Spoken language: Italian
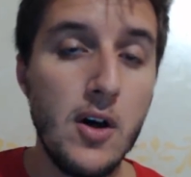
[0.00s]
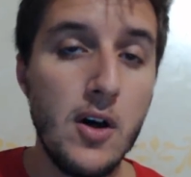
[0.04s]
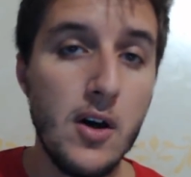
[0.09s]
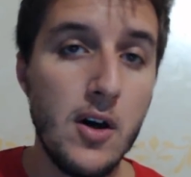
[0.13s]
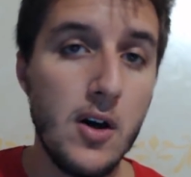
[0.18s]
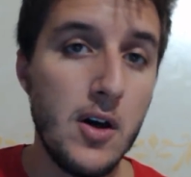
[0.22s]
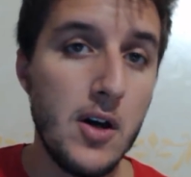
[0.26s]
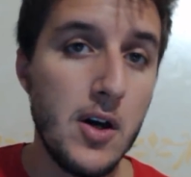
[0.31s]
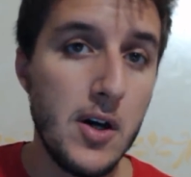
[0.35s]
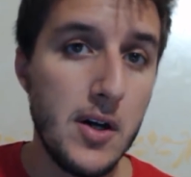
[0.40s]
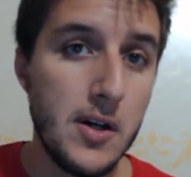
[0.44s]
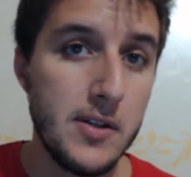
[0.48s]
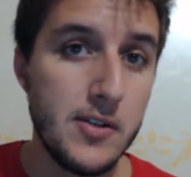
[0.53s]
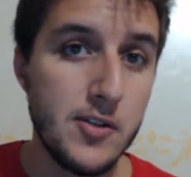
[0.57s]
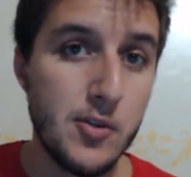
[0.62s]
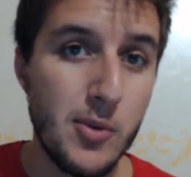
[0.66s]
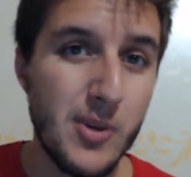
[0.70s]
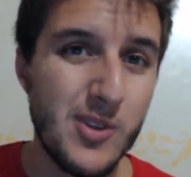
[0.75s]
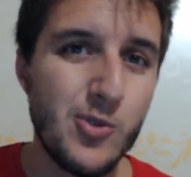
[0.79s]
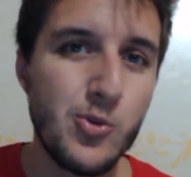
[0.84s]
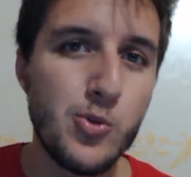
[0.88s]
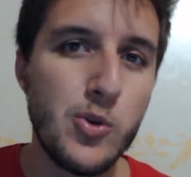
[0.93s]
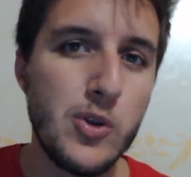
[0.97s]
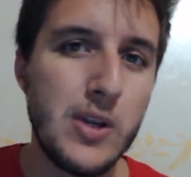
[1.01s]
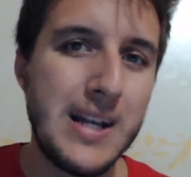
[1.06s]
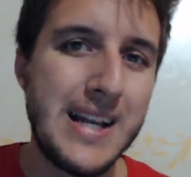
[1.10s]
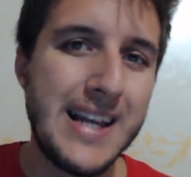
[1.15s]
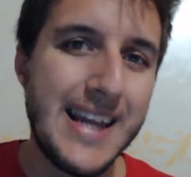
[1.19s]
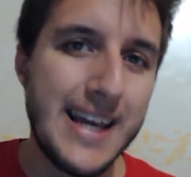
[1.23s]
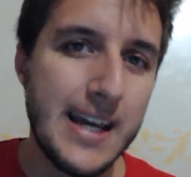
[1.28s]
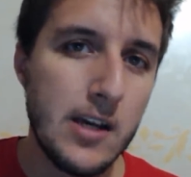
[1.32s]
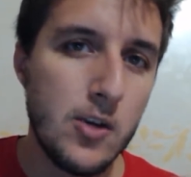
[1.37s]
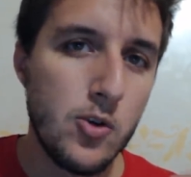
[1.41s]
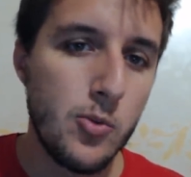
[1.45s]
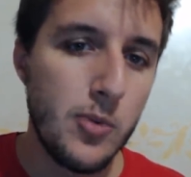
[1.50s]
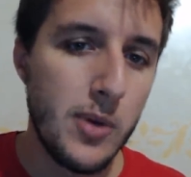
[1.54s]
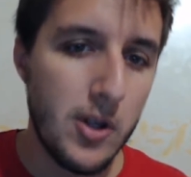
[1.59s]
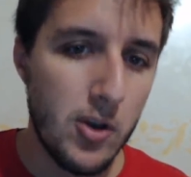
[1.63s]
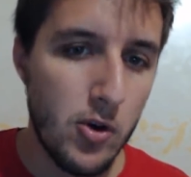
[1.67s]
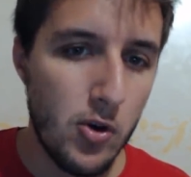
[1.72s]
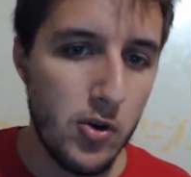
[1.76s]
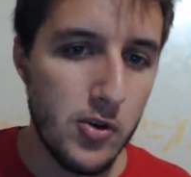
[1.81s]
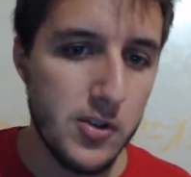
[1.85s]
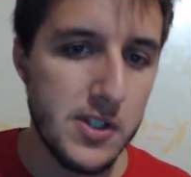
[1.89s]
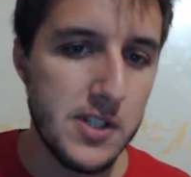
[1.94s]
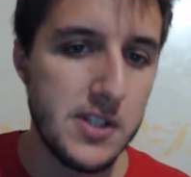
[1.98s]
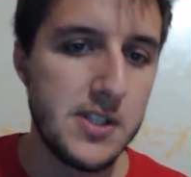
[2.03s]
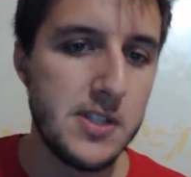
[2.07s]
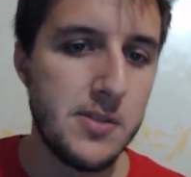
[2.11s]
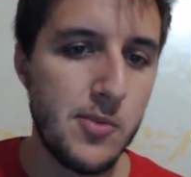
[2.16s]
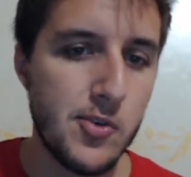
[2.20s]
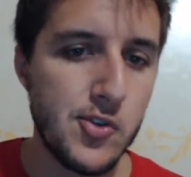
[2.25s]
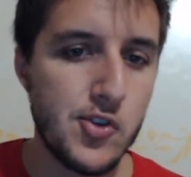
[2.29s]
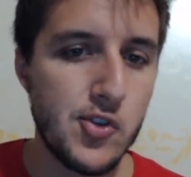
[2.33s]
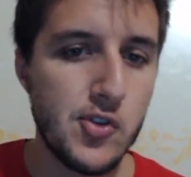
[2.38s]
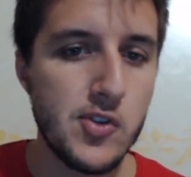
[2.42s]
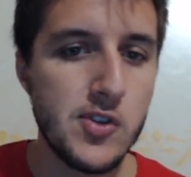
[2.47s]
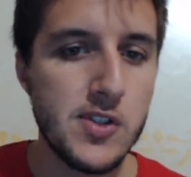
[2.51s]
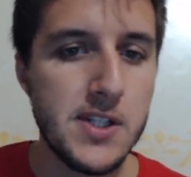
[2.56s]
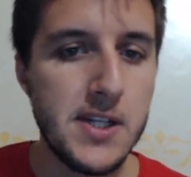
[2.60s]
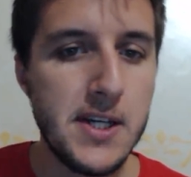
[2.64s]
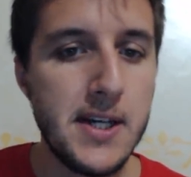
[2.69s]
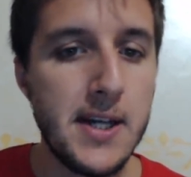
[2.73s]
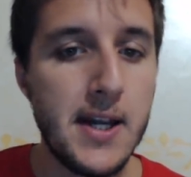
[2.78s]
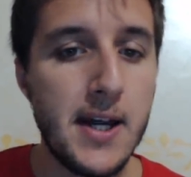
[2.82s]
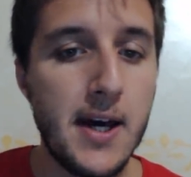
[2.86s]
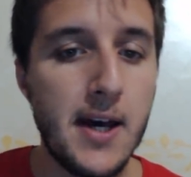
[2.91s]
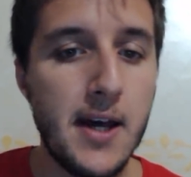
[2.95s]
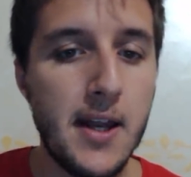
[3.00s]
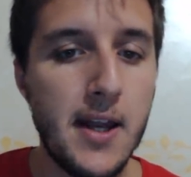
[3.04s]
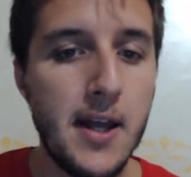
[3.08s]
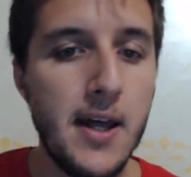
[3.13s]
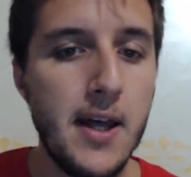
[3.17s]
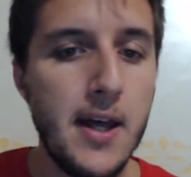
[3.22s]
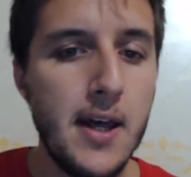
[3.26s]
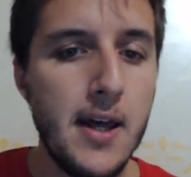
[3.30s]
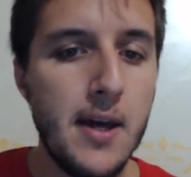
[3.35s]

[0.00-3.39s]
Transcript: eh, soprattutto in leghe numerose, si possono schierare.